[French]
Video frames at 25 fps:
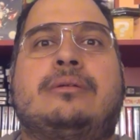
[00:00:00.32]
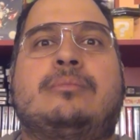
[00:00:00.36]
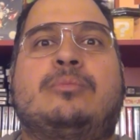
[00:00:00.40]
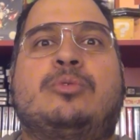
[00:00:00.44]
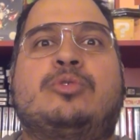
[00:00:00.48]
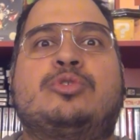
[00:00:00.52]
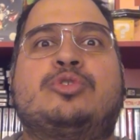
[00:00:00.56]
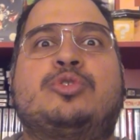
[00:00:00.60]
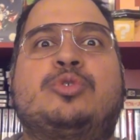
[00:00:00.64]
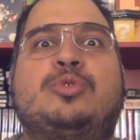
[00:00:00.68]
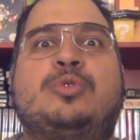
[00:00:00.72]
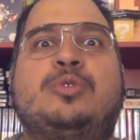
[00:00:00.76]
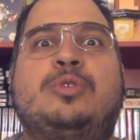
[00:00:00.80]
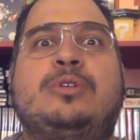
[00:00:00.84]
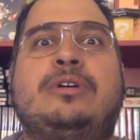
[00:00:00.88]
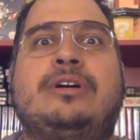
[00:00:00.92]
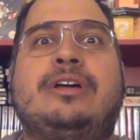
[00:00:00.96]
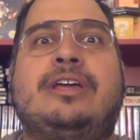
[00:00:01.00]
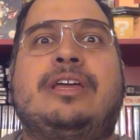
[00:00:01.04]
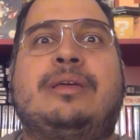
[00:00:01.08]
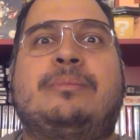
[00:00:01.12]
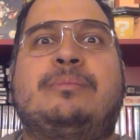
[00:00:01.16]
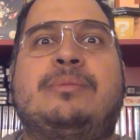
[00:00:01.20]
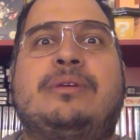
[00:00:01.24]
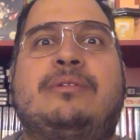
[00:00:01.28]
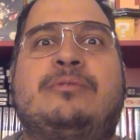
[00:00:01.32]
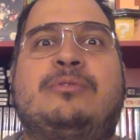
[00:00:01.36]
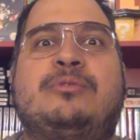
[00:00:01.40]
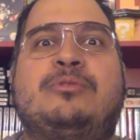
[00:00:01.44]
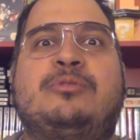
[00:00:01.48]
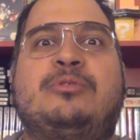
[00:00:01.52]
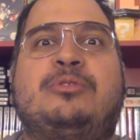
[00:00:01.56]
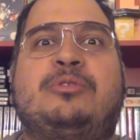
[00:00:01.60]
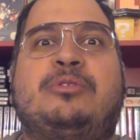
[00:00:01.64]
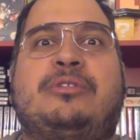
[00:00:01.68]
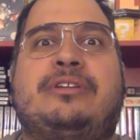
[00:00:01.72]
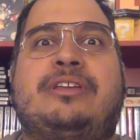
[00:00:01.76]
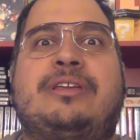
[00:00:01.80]
Bonjour et
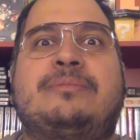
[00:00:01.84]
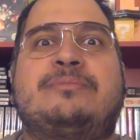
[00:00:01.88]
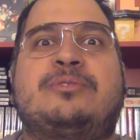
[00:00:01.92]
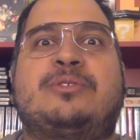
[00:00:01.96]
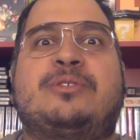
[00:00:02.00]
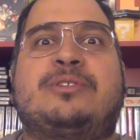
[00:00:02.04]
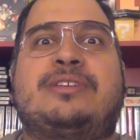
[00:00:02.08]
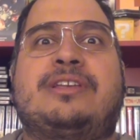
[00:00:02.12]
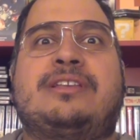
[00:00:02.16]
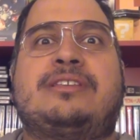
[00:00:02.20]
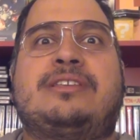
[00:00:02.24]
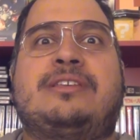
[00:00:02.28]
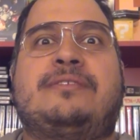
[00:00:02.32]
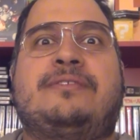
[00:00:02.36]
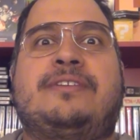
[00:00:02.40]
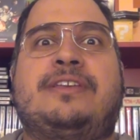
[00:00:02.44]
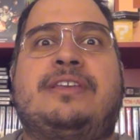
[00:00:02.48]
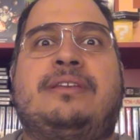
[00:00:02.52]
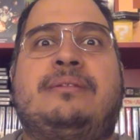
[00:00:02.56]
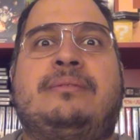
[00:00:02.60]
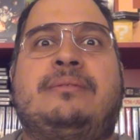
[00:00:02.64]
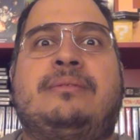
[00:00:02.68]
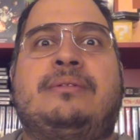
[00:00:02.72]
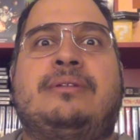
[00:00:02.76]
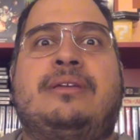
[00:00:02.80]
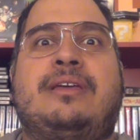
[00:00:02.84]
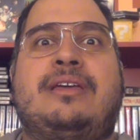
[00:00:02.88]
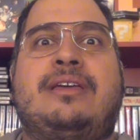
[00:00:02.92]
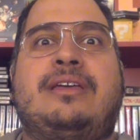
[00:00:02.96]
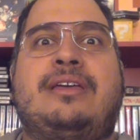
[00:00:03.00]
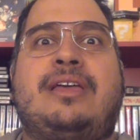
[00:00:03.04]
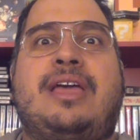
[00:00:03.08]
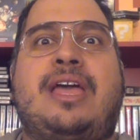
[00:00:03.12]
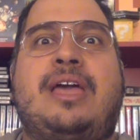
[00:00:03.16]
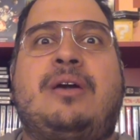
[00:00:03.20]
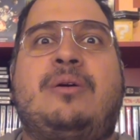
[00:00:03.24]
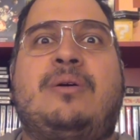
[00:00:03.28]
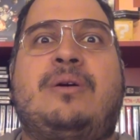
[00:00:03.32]
bienvenue sur Games 2A TV. Eh,
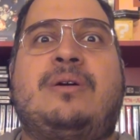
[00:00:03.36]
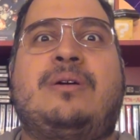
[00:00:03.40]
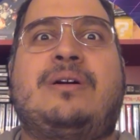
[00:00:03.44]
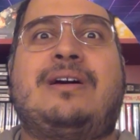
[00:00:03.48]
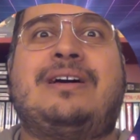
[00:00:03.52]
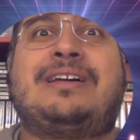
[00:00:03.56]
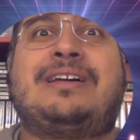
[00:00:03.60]
eh oh, oh,